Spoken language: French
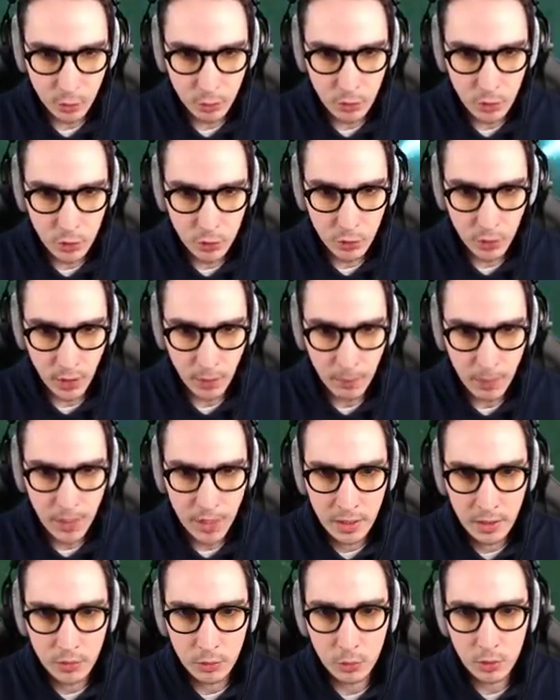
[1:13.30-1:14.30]
qui se trouve juste
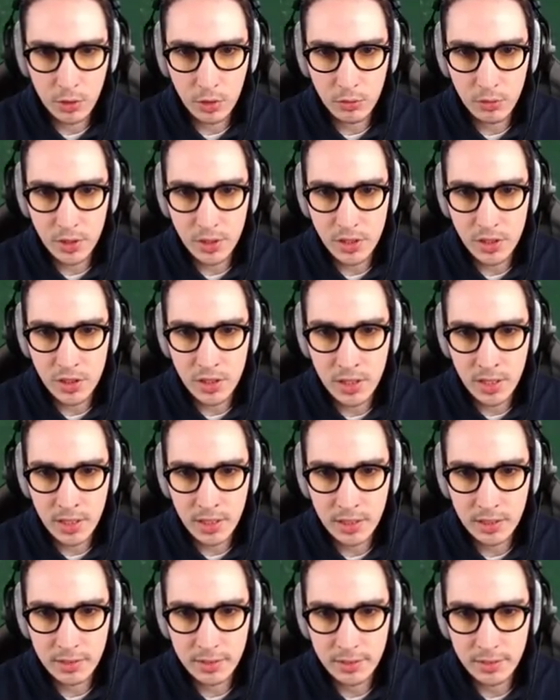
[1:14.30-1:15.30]
là. Donc là on voit
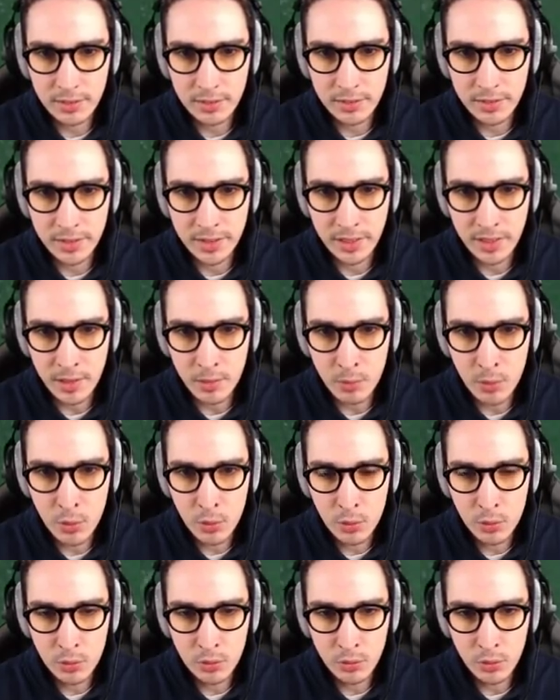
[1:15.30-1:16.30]
déjà, il y
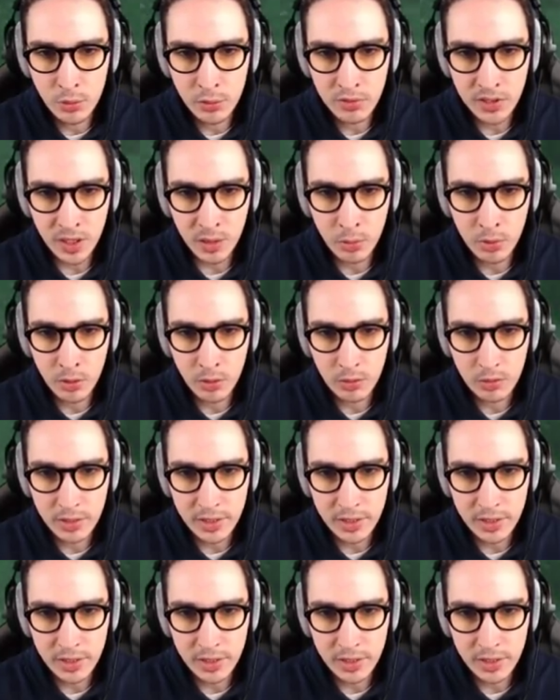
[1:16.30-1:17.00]
a beaucoup de fer